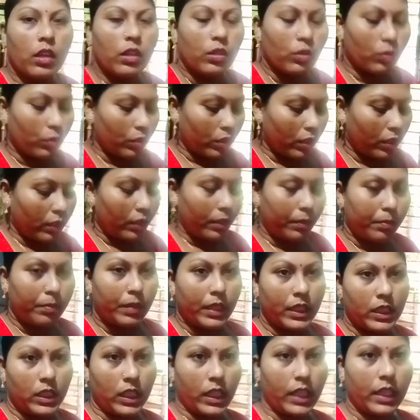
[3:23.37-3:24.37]
क्योंकि
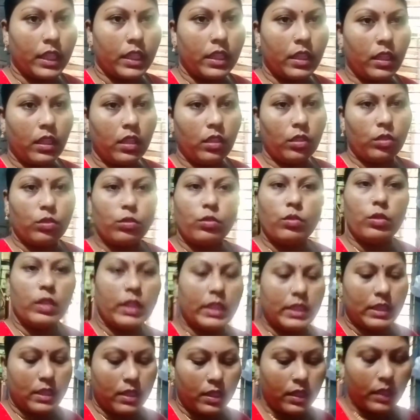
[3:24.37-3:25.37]
बच्चा का था तो ले
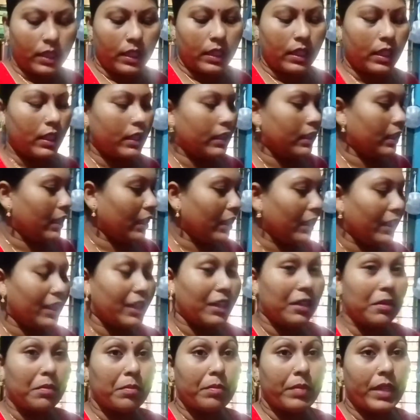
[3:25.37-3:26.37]
जाने के लिए दिया
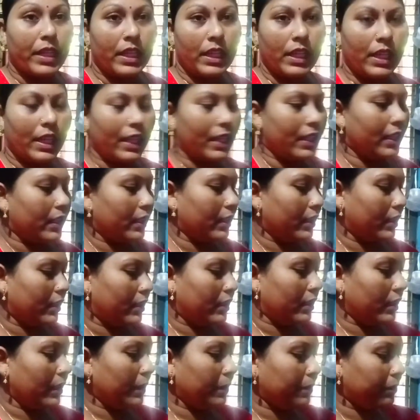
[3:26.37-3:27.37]
गर्म पानी लेकर
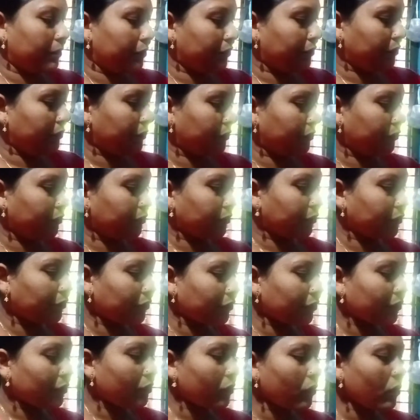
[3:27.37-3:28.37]
गई थी
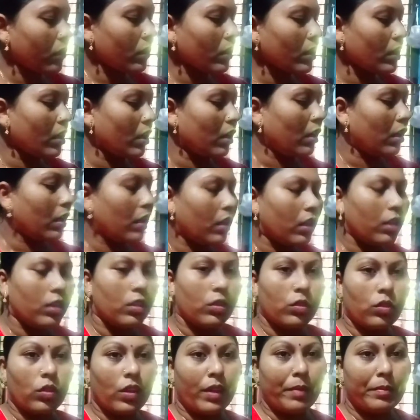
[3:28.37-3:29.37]

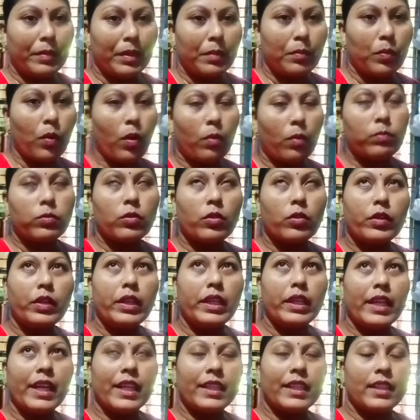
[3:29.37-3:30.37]
तो हमने पॉपकॉर्न
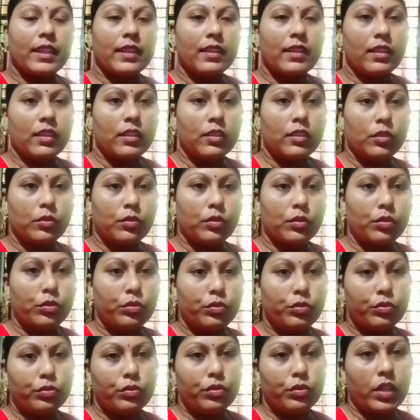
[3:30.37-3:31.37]
लिया था ना तो वो
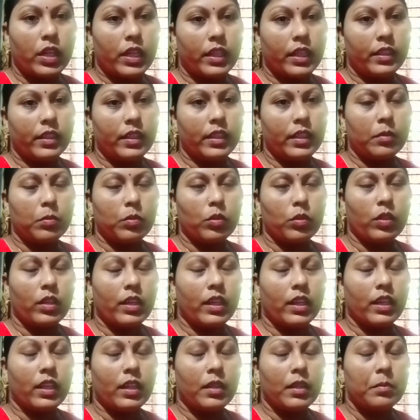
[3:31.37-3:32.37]
टू हंड्रेड बोल
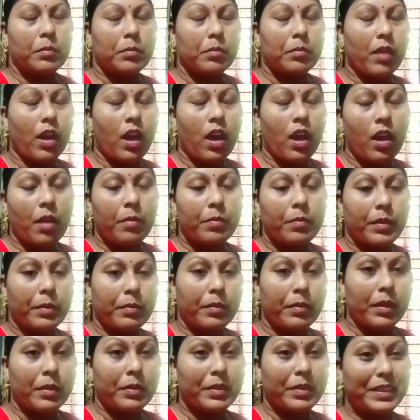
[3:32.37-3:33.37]
रहा है बाप रे
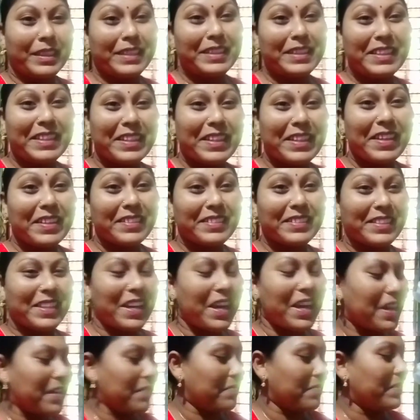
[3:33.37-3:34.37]
बाप इतना
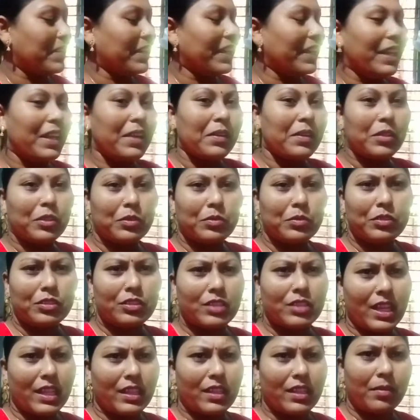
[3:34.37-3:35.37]
दाम और वो
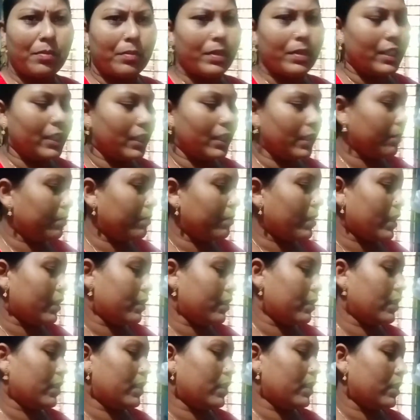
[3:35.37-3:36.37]
ज़्यादा बड़ी
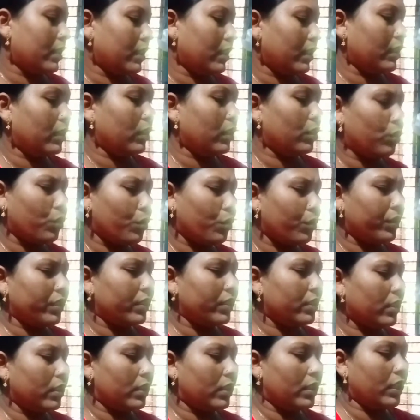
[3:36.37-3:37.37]
बास्केट नहीं थी छोटी
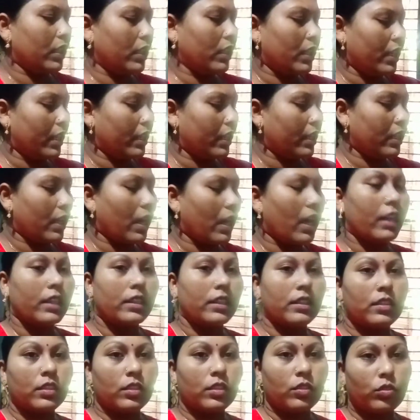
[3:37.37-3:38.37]
सी थी
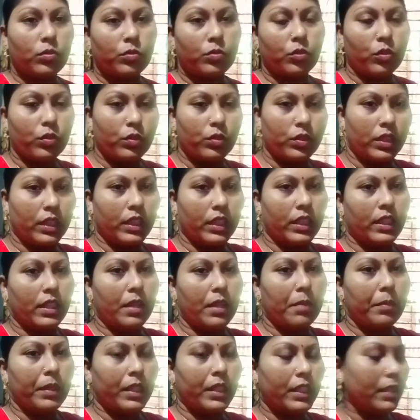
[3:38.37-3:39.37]
कागज़ की जो होती है
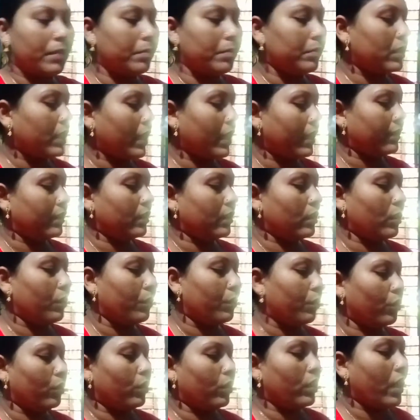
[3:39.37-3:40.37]
ना मीडियम साइज़ की
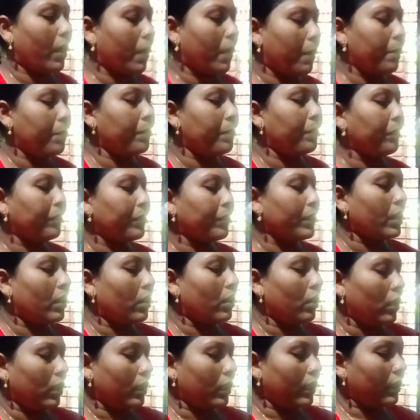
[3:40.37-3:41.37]
वो था
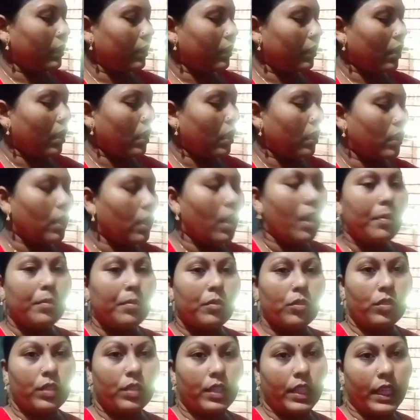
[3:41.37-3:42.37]
इतना
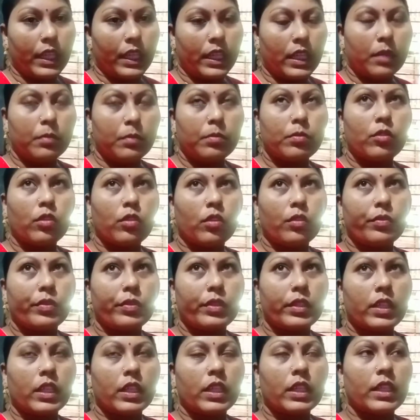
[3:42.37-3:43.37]
दाम और एक कप
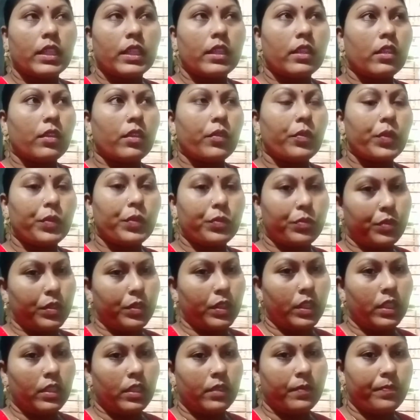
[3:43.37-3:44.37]
कॉफ़ी का कितना
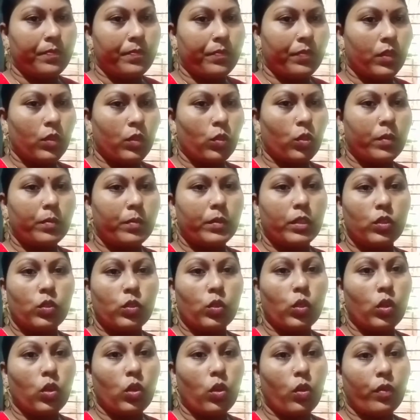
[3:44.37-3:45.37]
फिफ्टी तो हमने
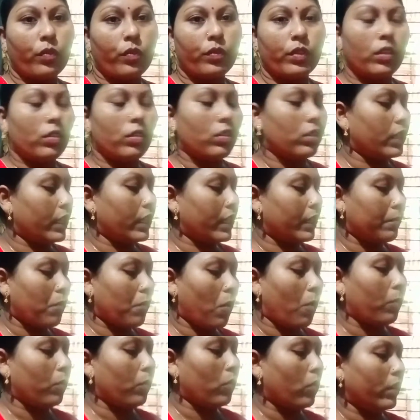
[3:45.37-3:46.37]
दो कॉफ़ी और एक
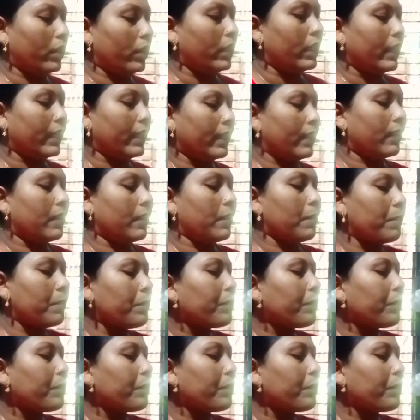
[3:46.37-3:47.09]
पॉपकॉर्न लिया था